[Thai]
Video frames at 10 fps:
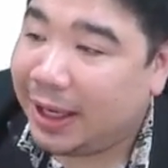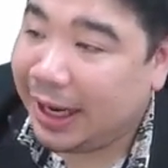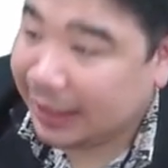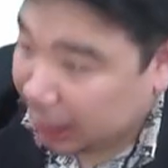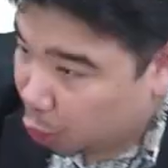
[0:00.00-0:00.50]

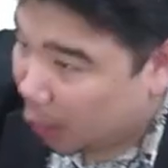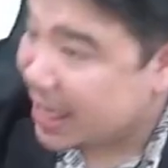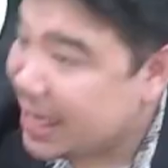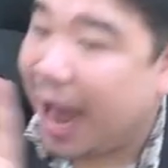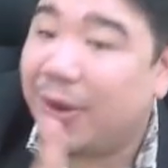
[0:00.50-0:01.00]
ถ้าทวน
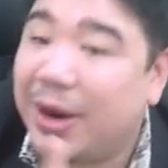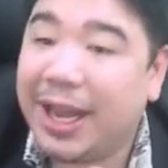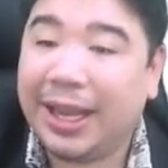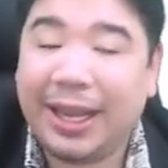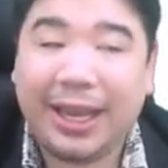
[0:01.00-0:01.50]
นี่ยาวนะ
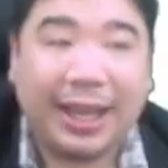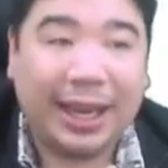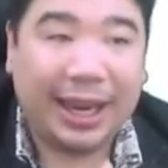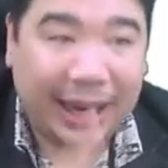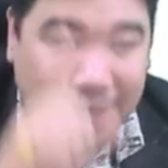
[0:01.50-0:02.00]

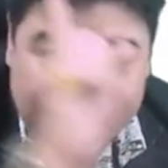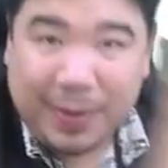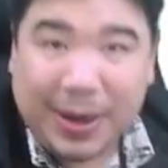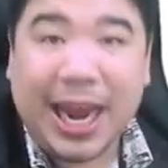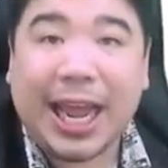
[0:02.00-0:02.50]
เรื่องนี้
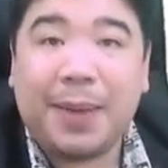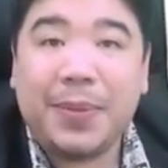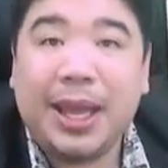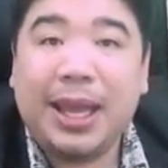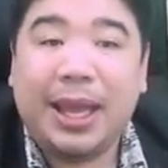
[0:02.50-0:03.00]
เป็นเรื่องอะไรครับ
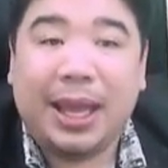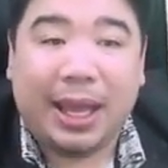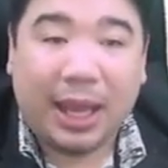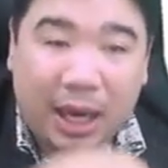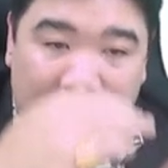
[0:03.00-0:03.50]

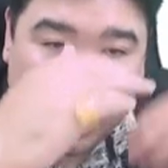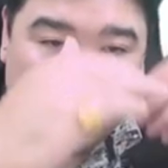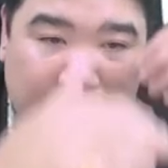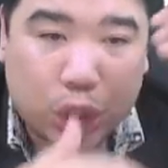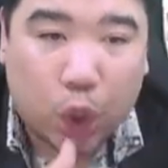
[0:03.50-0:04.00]
เรื่องนี้
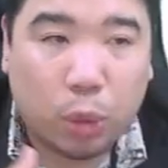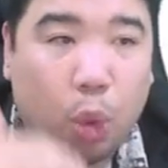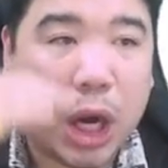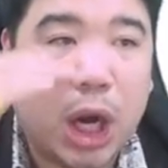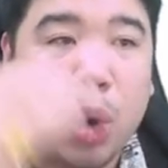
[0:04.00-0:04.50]
เป็นโจทย์ว
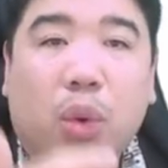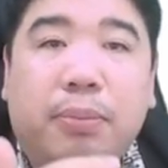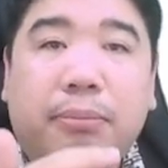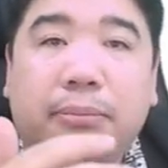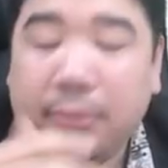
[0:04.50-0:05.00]
นลูป
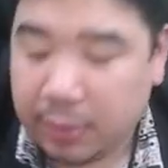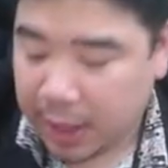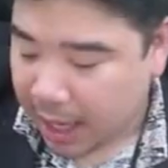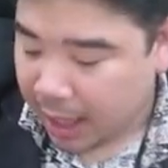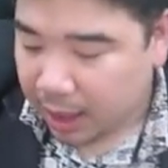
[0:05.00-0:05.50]

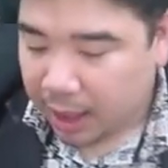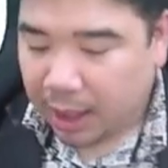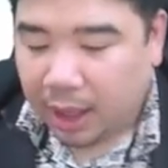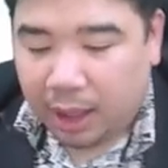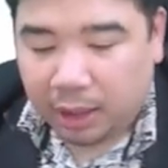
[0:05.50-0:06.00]
นะฮะ
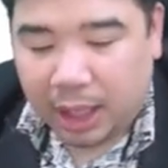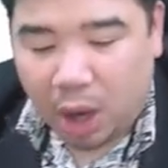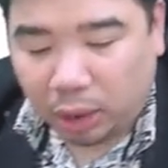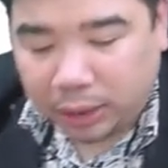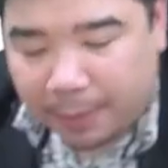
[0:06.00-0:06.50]
ถ้าน้
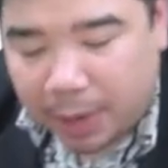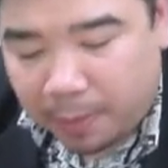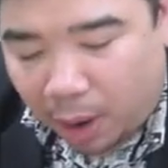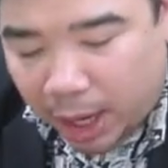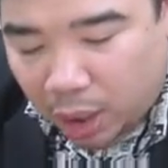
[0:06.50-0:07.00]
อง
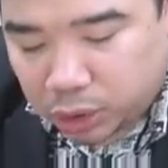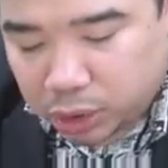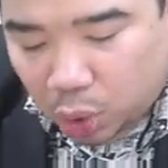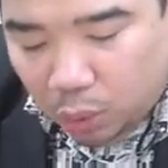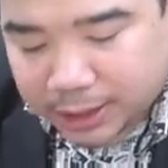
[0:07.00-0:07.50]
ทำบ่อยๆน้องจะ
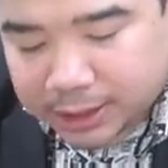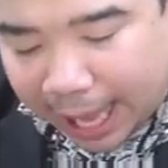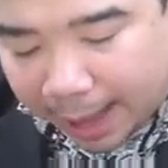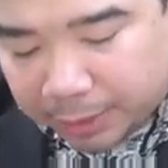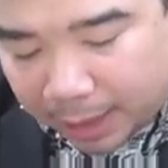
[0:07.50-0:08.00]
รู้ว่า
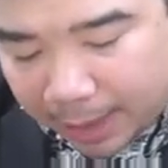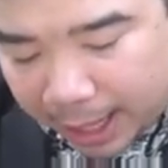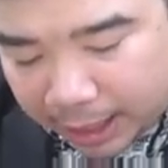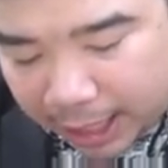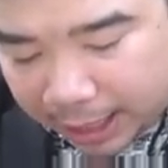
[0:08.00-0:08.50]
สามกำลัง
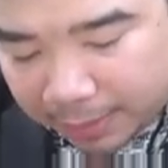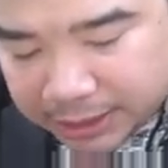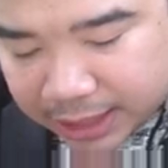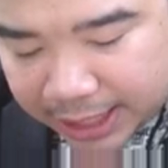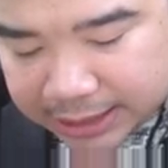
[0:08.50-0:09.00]
หนึ่งมัน
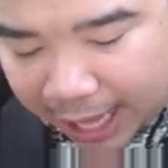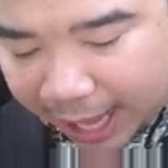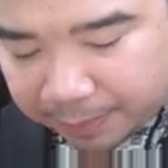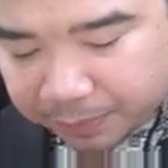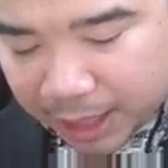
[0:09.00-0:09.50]
จะได้สา
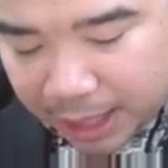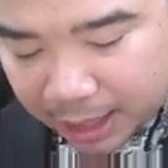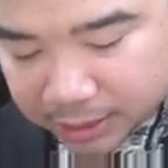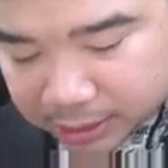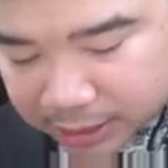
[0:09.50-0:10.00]
ม
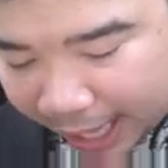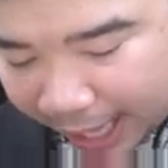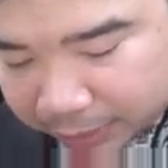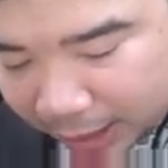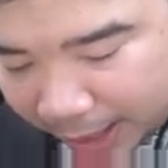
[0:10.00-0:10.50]
สาม
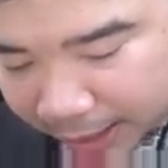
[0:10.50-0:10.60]
กำลัง